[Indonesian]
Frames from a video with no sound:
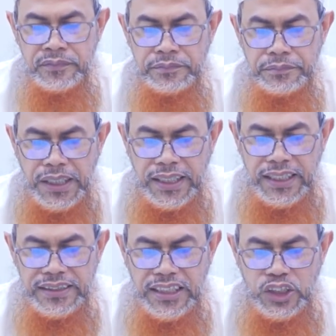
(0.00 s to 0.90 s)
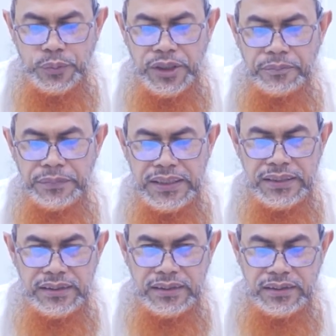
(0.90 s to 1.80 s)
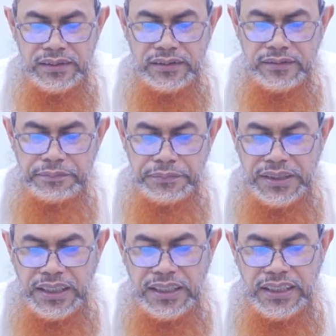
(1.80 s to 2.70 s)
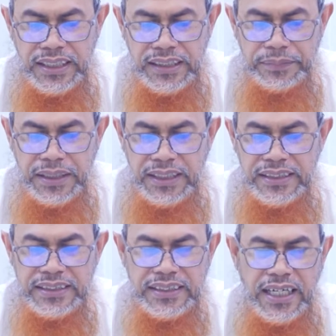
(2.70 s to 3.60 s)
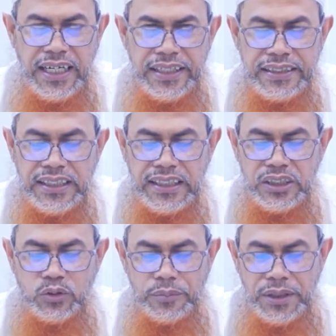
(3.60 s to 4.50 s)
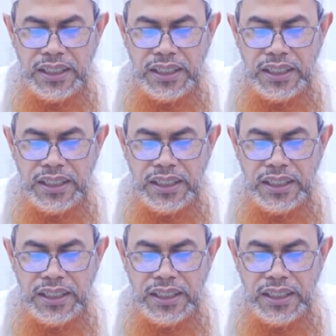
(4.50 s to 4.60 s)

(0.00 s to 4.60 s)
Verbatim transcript: bagian 1 per 4 bisa dilihat pada An-Nisa ayat yang ke-12